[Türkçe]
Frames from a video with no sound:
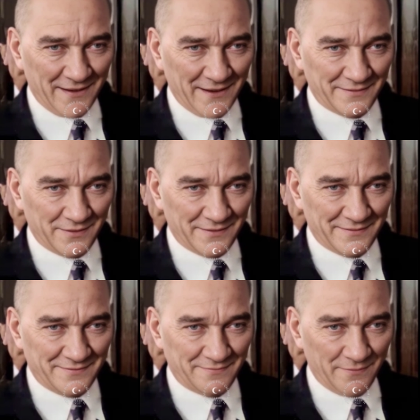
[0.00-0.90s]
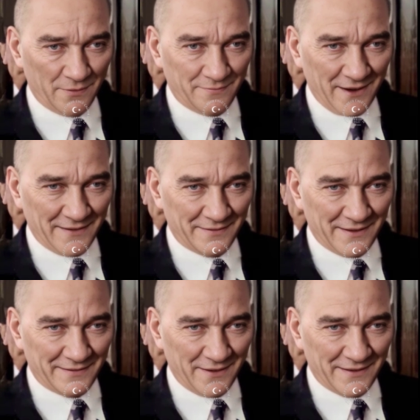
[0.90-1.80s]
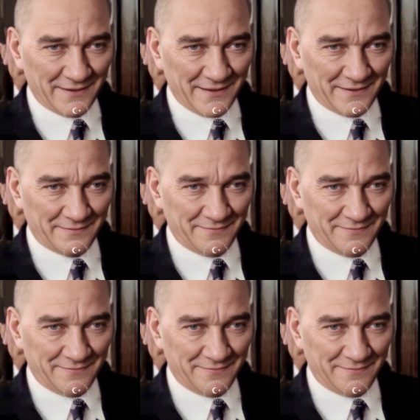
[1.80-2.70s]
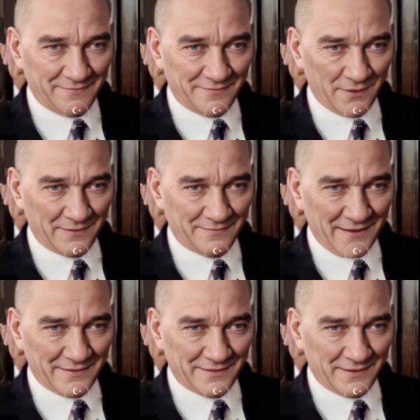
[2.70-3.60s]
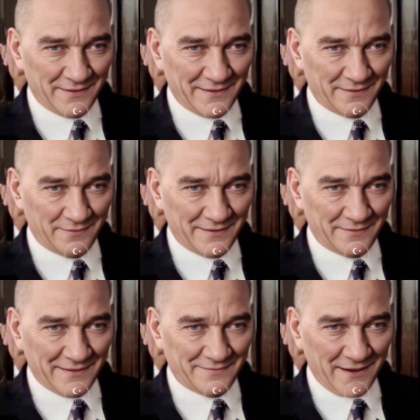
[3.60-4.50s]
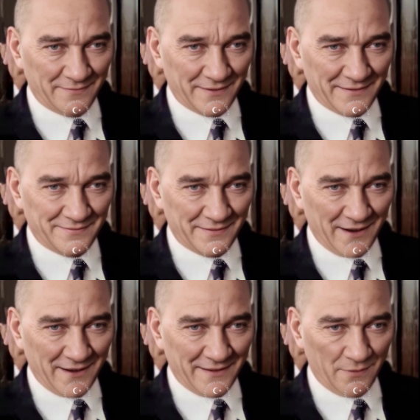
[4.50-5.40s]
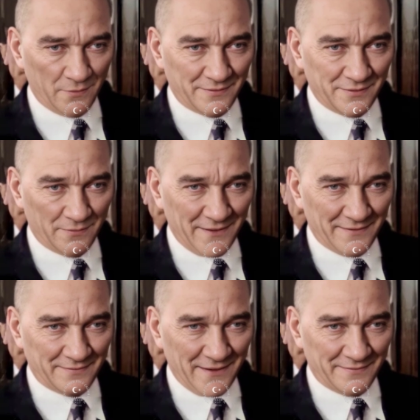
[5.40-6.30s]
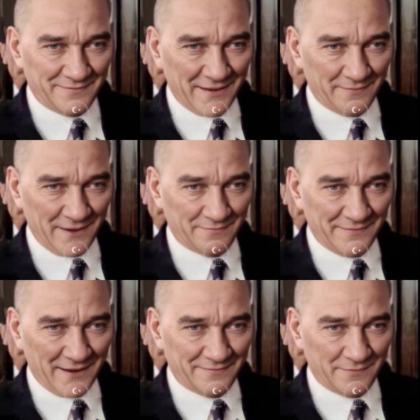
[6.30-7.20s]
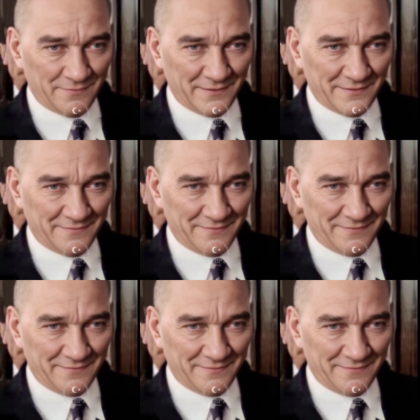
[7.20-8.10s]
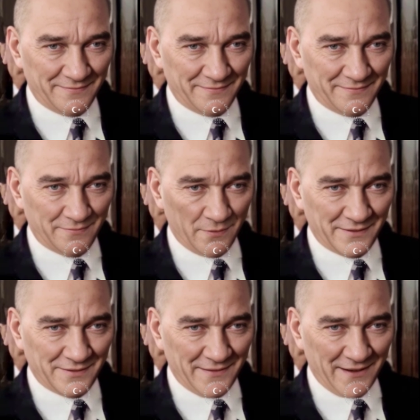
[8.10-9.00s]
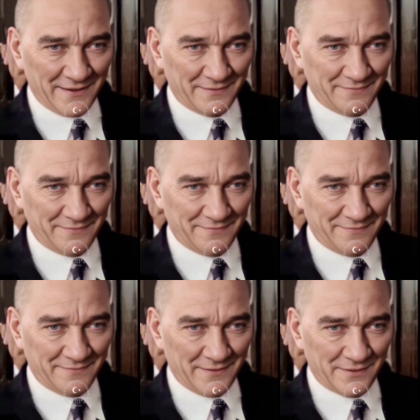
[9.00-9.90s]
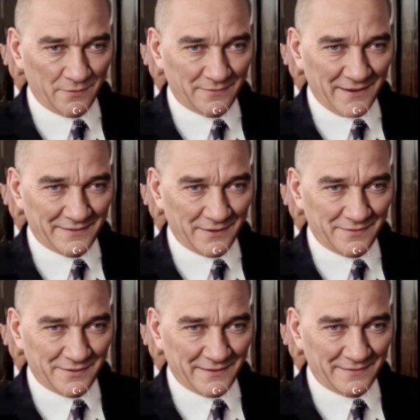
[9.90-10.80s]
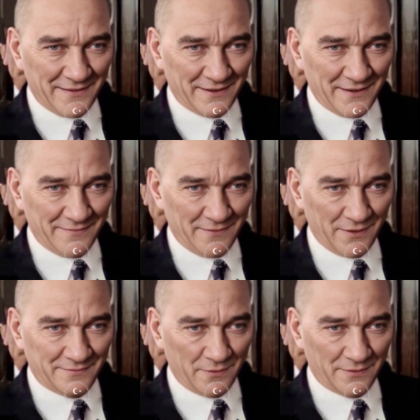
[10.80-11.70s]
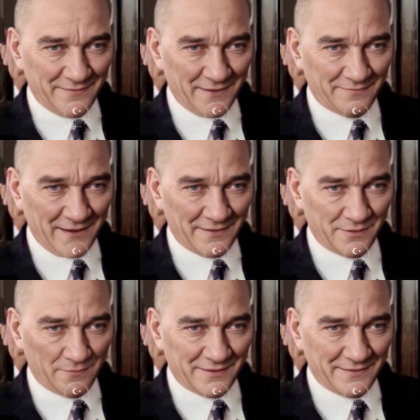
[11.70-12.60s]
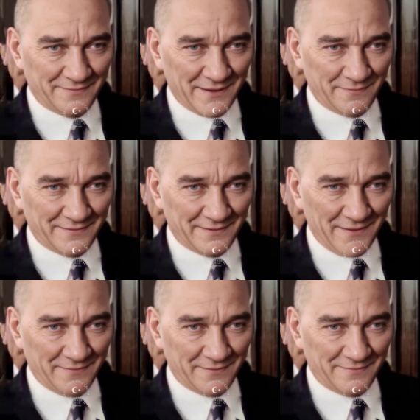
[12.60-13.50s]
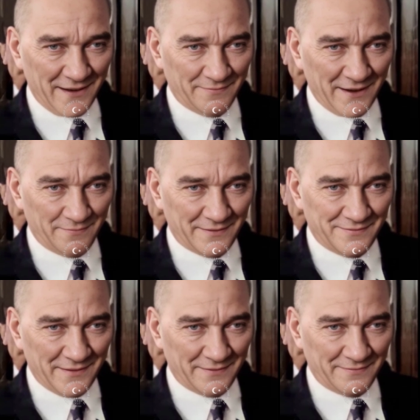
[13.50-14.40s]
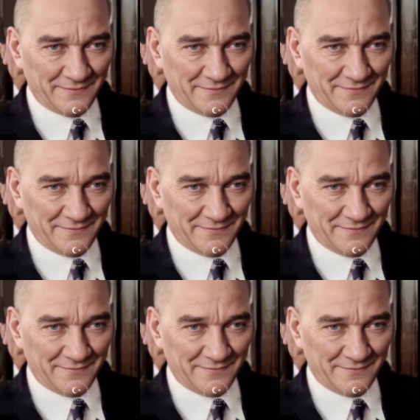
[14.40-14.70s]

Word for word: Her çeşit spor faaliyetlerini Türk gençliğinin milli terbiyesini ana unsurlarından saymak lazımdır. Bu işte hükümetin şimdiye kadar olduğundan daha çok ciddi ve dikkatli davranması